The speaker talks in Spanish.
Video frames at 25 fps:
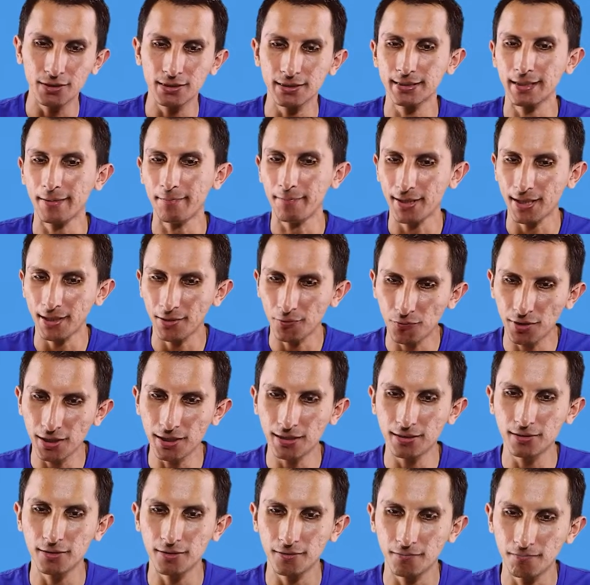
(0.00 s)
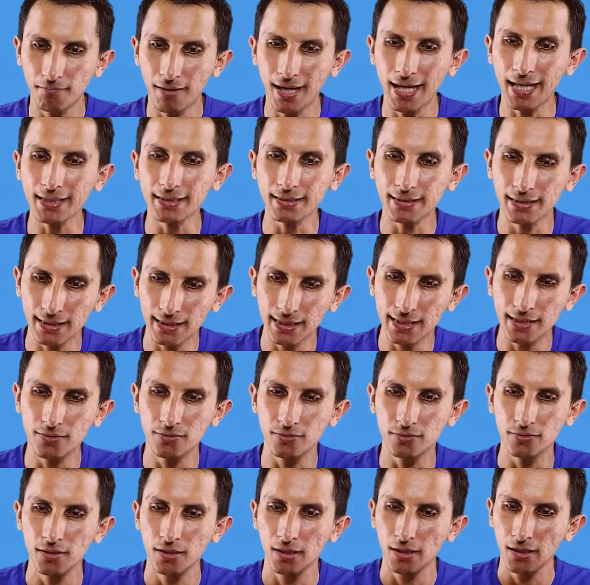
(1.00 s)
Está para Windows, Mac,
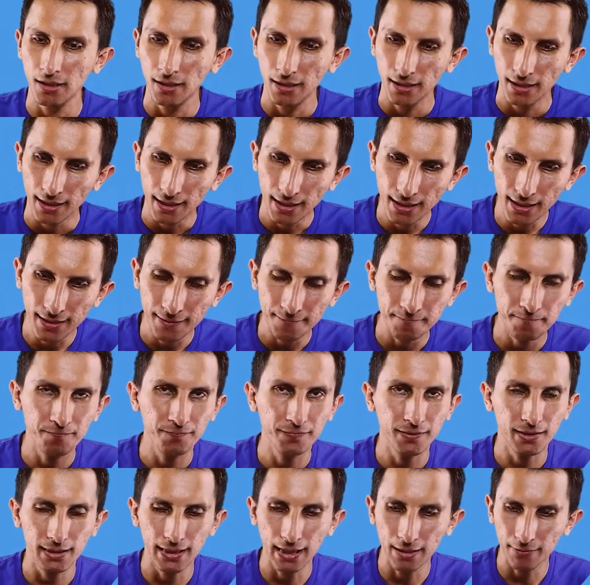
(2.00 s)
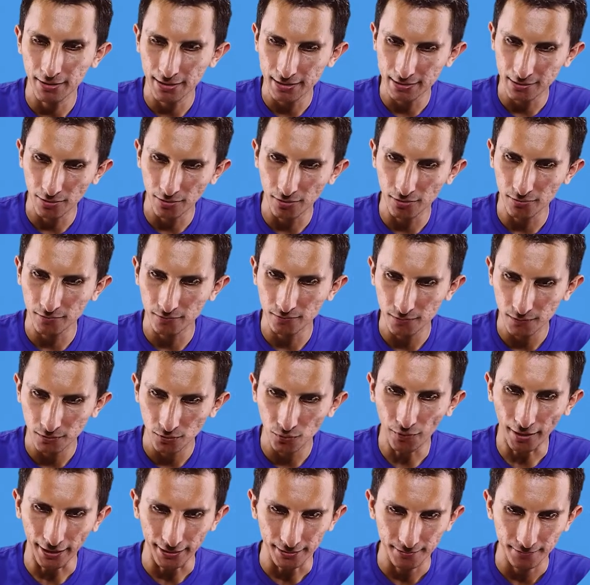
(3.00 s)
Linux y la versión
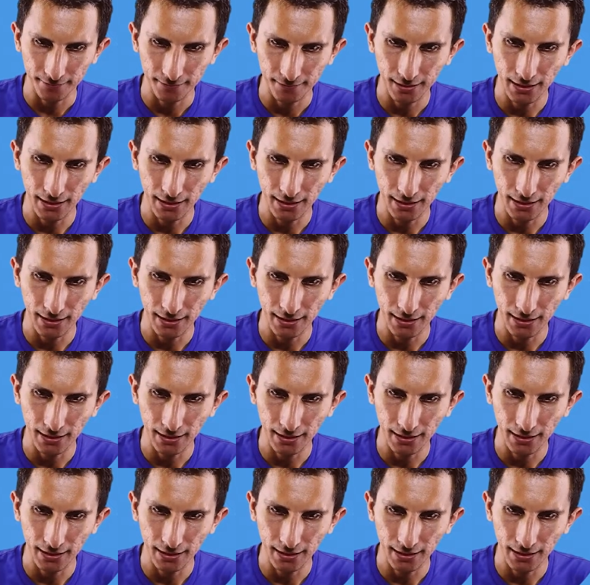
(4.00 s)
web.